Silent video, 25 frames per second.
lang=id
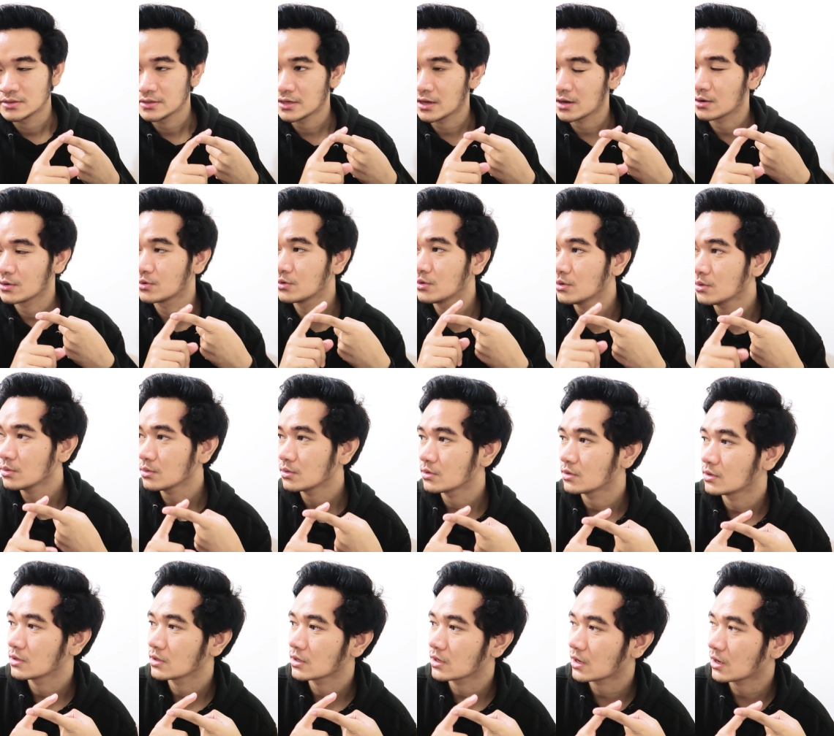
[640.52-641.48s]
Yang gue
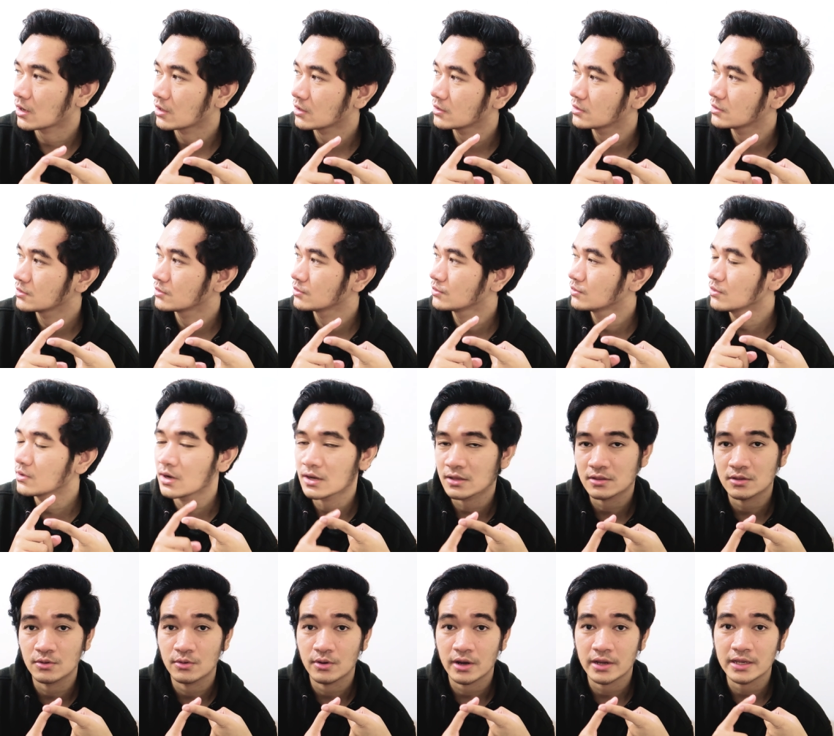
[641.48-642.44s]
gue
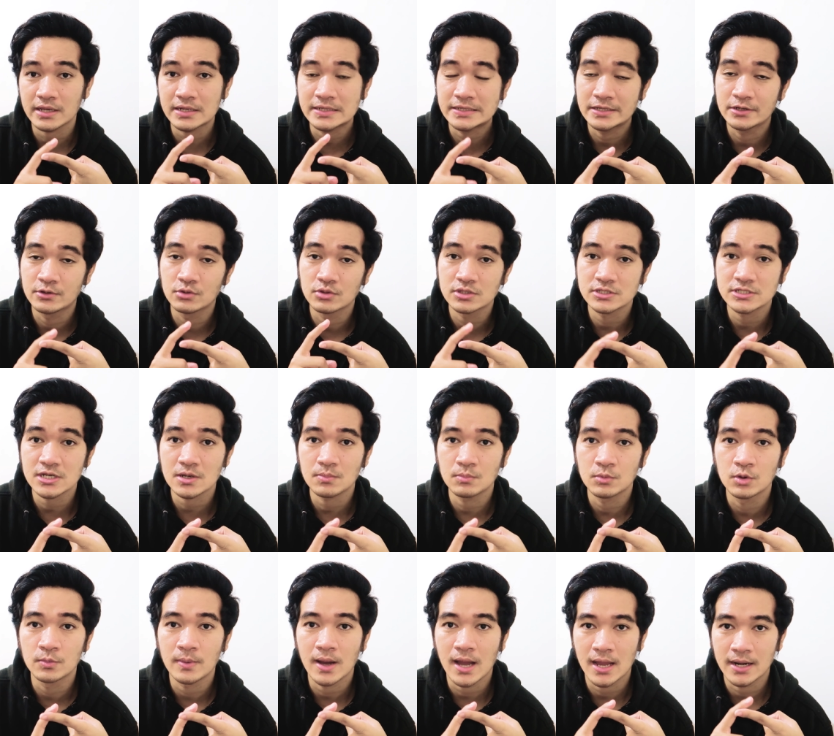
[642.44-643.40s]
nggak tahu kayaknya di Indonesia
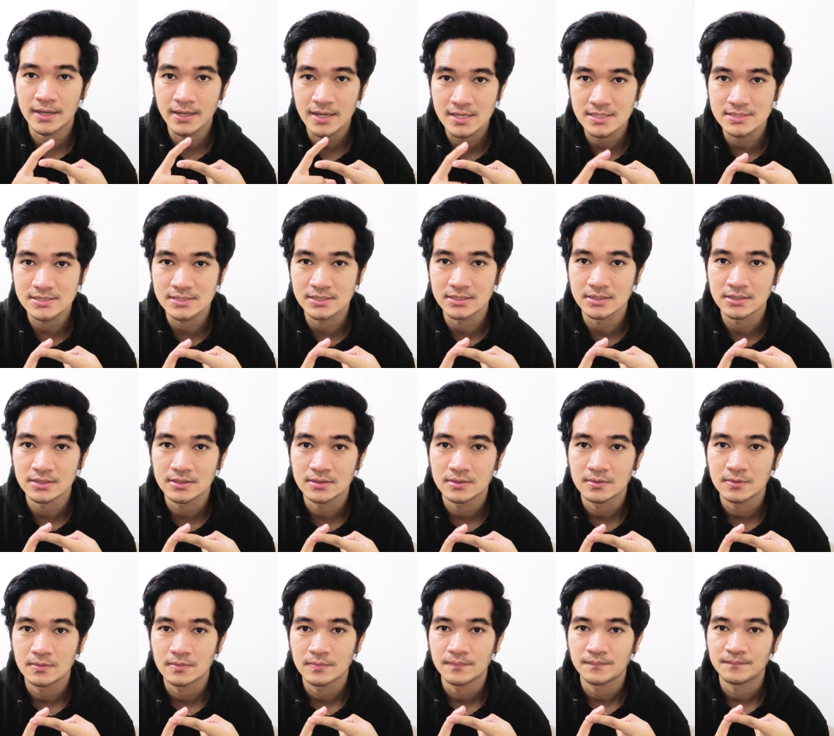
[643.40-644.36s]
belum ada sih.
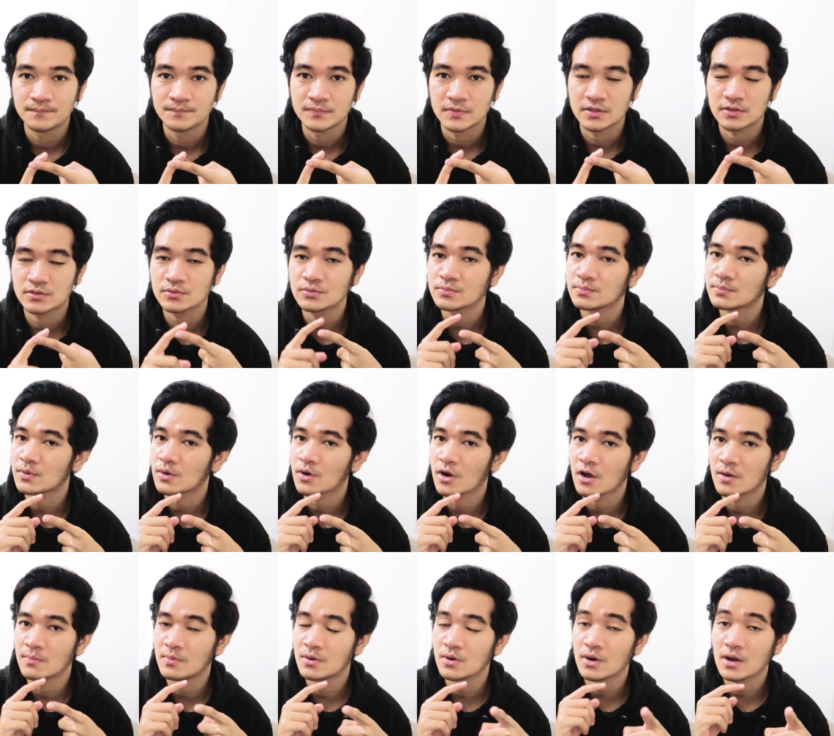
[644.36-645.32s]
Itu mau
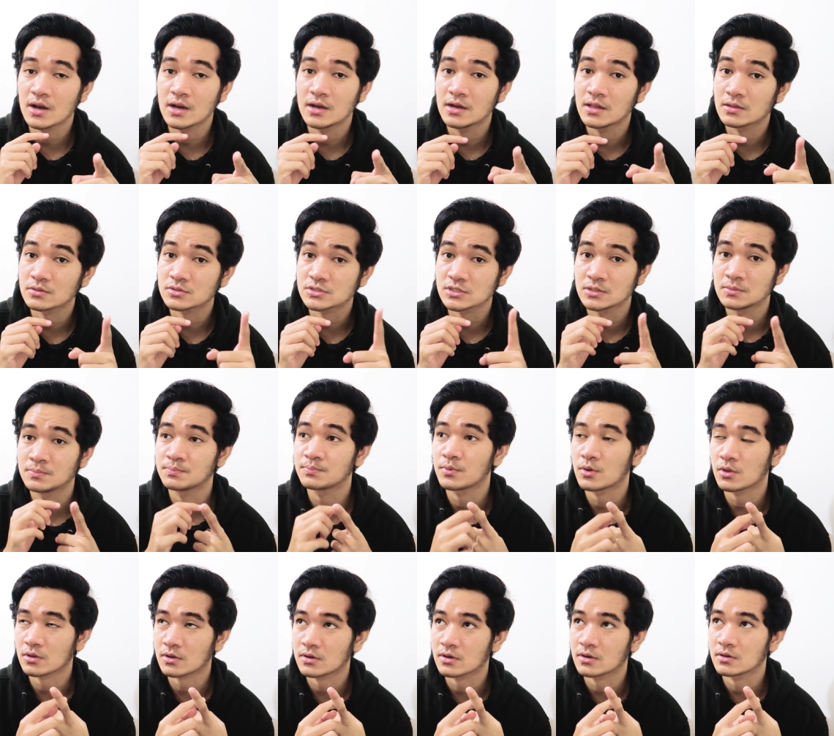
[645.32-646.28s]
nggak mau kalian harus
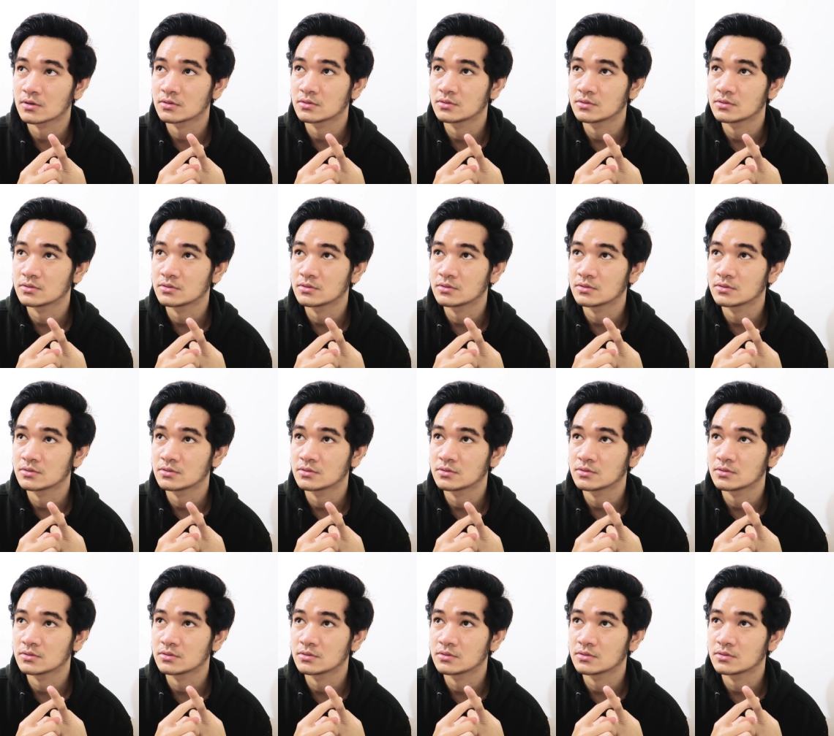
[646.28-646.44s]
impor.